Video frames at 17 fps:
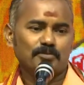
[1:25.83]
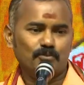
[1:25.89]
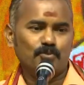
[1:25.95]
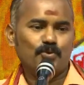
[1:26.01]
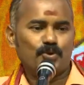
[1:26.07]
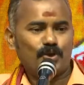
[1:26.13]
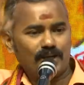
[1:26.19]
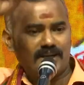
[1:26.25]

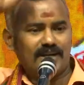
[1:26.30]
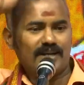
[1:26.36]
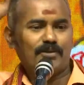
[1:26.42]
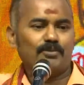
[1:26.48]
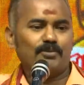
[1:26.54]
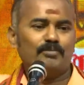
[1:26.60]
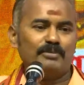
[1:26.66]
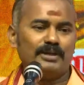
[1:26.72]
முற்றுகைன்னா
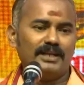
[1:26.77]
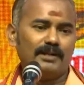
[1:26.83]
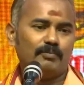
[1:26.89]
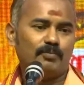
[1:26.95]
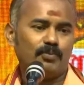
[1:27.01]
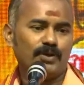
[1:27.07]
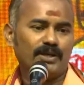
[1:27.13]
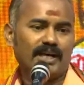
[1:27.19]
உண்மையிலே
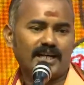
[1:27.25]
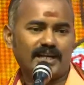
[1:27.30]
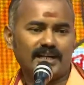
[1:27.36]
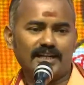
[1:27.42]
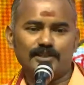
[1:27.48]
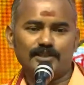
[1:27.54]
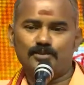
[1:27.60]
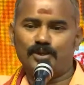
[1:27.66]
போய்
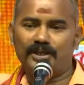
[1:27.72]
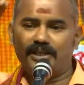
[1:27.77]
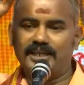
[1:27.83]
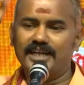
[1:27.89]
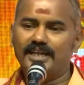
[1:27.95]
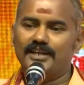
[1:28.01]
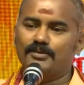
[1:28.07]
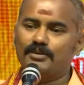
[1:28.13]
அறநிலையத்துறை
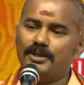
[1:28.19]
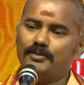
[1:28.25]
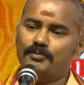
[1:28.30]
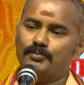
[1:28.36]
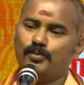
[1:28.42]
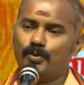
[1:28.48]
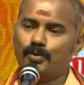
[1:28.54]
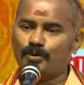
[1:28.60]
கேட்
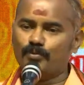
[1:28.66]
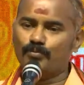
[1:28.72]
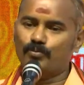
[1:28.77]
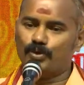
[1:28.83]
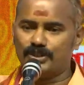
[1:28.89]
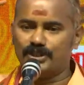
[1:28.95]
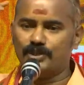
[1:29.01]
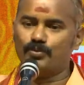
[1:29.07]
வரைக்கும் போகணும்
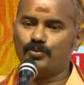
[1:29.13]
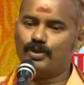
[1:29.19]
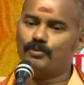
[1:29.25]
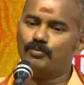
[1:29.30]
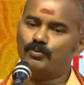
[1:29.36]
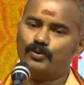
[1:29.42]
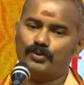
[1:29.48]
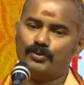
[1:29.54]
முடிஞ்சால்
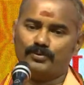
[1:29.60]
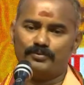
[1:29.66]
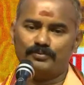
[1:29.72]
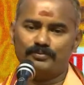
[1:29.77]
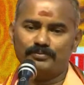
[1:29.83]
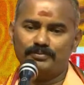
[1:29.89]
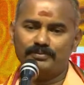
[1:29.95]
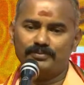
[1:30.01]
உள்ளே போகணும்
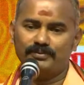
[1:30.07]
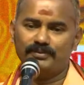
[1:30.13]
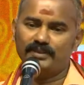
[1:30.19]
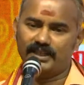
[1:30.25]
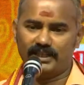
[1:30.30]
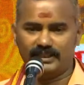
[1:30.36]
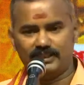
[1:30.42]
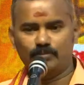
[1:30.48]

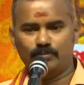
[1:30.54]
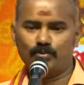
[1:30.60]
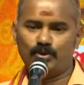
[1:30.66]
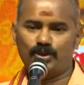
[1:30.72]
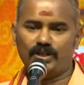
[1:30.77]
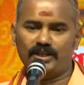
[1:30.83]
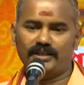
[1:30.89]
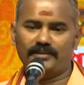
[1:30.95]
அதுதான்
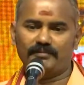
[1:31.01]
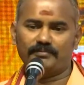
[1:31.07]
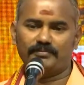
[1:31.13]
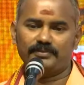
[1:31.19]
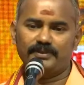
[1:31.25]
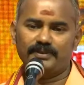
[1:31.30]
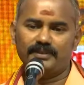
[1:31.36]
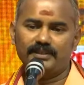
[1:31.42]
முற்றுகை
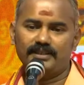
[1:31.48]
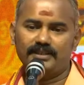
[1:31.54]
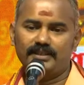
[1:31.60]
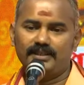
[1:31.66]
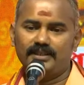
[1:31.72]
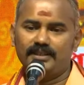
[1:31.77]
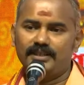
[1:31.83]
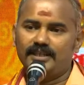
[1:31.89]

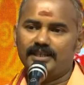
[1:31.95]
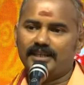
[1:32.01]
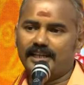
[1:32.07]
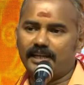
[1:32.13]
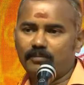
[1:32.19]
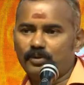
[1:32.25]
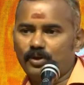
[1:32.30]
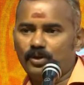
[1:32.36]

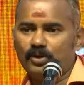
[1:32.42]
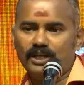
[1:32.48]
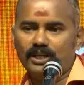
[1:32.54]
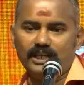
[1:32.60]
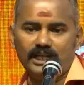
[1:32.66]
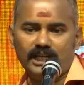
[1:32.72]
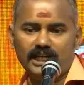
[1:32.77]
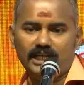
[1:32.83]
என்ன பண்ணோன்னா
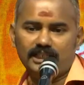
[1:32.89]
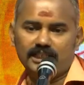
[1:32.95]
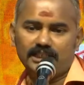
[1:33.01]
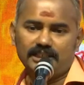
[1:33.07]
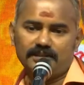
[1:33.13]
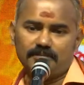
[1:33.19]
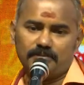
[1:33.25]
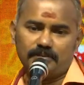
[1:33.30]
நான்
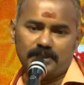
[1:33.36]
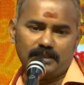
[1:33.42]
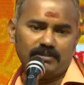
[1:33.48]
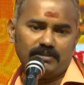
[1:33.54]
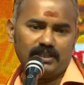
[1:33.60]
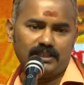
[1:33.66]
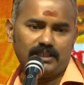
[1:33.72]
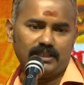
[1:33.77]

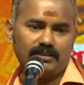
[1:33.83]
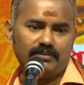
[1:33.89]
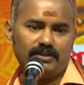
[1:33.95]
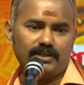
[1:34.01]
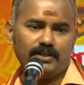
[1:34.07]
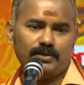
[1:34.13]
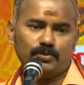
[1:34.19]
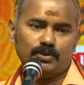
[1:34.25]
மாவட்ட
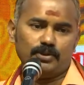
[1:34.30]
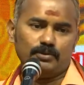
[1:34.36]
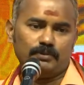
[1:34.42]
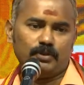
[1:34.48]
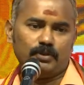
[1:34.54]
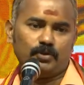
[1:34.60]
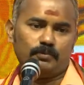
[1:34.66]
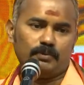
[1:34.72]
தலைவர் இன்னும் கொஞ்சம்
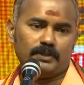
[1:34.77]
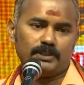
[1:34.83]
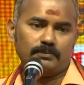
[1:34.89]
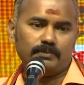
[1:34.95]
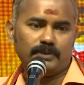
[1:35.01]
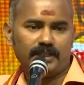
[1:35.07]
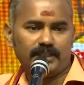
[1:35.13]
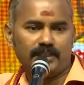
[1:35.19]
பேர் ஒரு பத்து
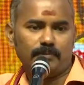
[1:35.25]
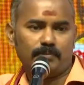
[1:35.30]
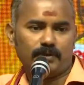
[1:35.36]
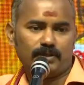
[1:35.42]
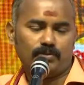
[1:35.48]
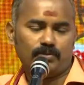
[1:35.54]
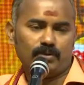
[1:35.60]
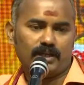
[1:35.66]
பேர் இந்த
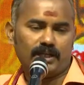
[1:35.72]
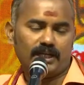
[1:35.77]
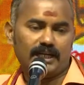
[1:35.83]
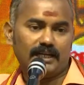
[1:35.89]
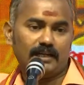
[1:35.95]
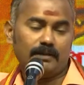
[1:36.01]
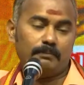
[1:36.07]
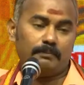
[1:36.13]
பக்கம் ஒரு
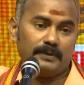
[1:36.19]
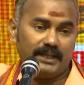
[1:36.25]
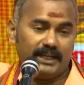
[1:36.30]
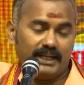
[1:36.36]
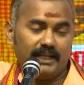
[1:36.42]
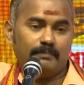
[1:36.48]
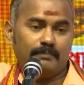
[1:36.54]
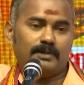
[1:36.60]
காரில்
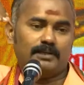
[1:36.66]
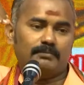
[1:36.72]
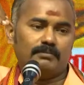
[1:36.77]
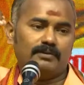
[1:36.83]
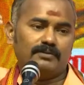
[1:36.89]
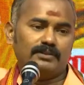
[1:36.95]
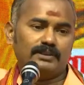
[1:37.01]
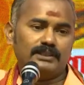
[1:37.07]
பின்னாடி
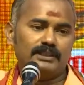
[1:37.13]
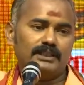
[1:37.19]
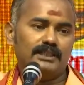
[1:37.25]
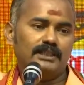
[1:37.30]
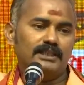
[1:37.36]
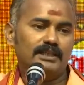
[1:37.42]
பக்கமாக வந்து